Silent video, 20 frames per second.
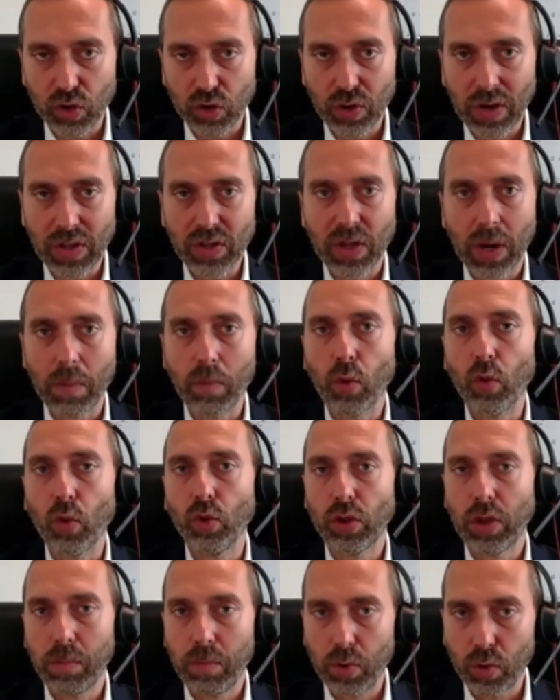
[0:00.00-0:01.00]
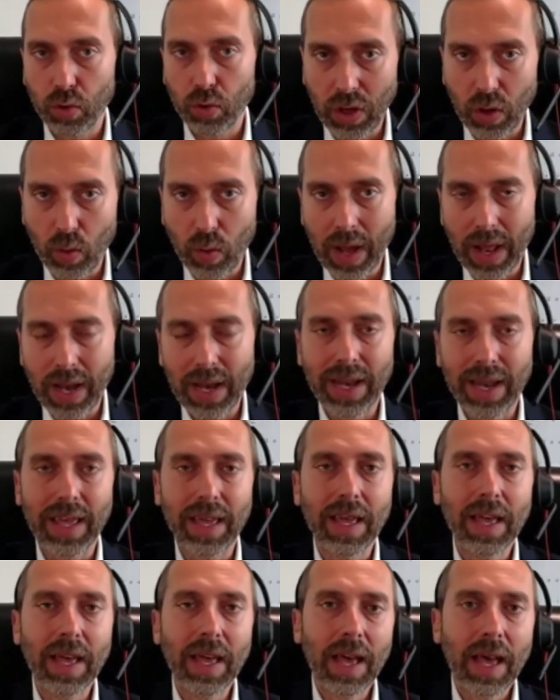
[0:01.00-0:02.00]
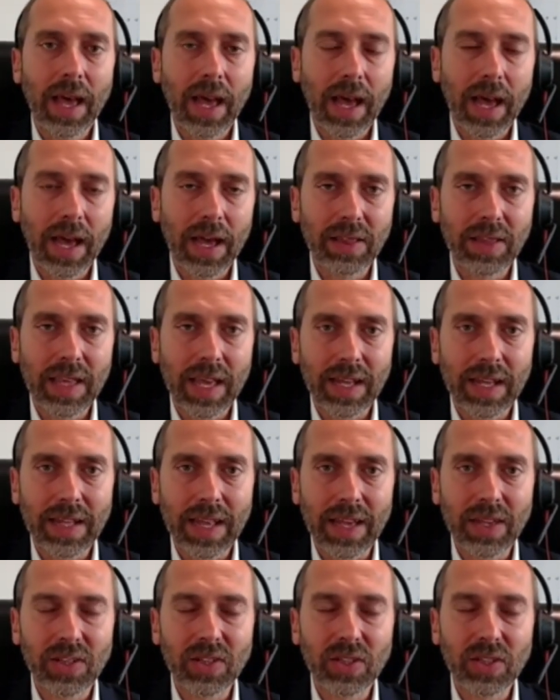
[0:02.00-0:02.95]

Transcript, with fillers: non possono essere molti più di quelli uh, di